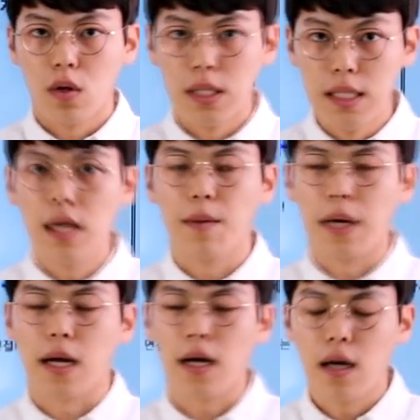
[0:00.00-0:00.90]

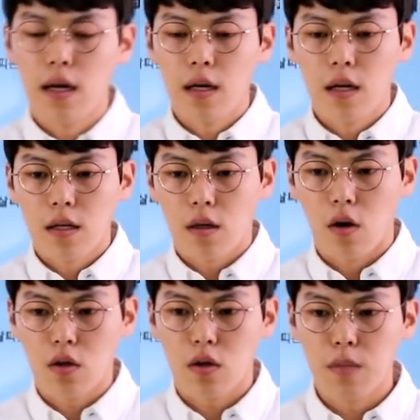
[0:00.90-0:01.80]
의해봐라.
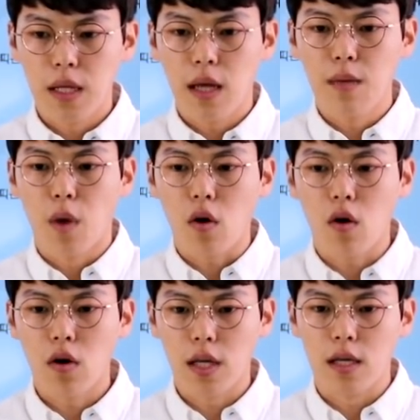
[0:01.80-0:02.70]
어, 미래의
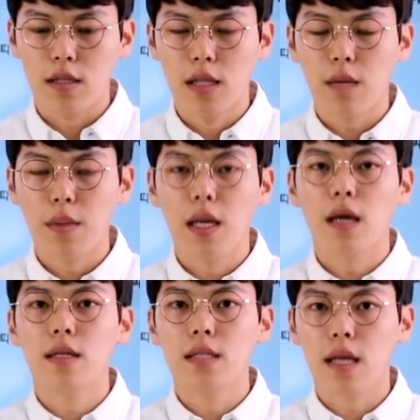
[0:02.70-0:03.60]
먹거리, 은행,
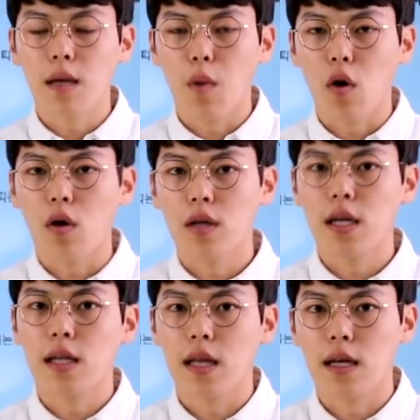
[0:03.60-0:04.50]
미래의 은행의
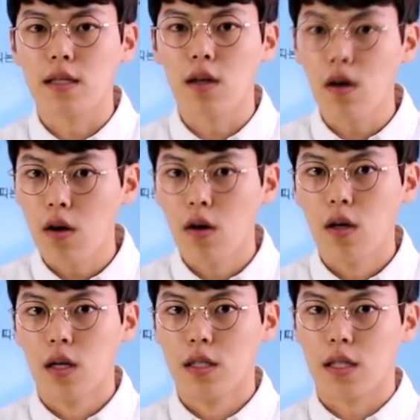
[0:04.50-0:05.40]
먹거리에 대해서
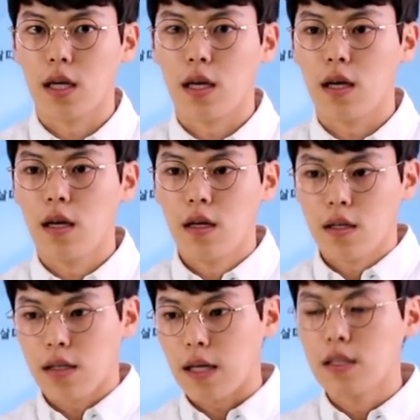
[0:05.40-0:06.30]
이제
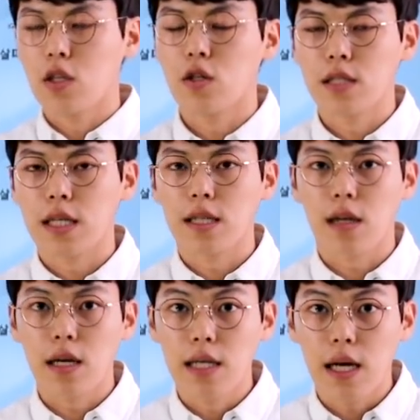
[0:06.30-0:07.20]
다른
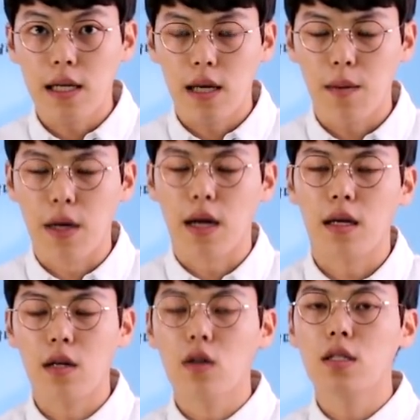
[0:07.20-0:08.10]
지원자들과
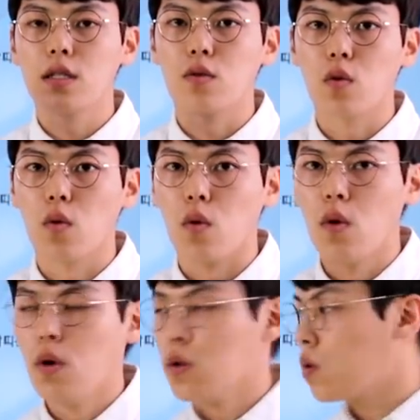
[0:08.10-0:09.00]
이야기해봐라. 이런 식으로
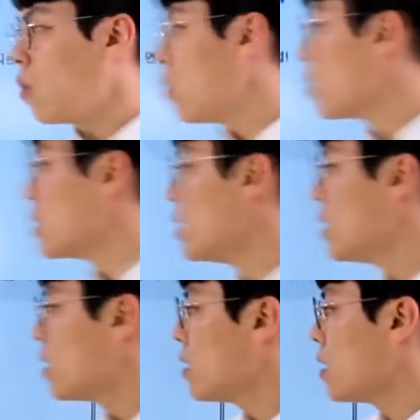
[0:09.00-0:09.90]

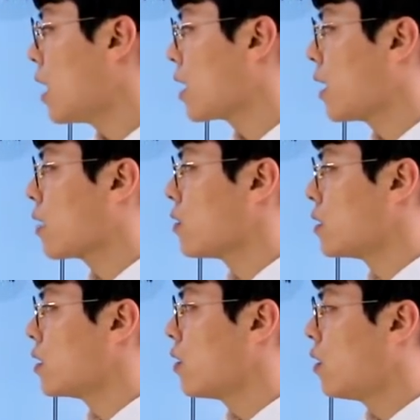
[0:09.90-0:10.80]
토의를 하게
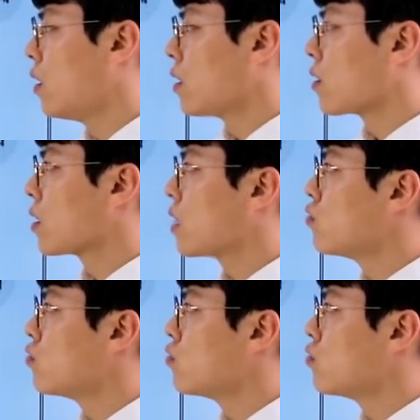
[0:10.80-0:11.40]
했거든요. 그러니까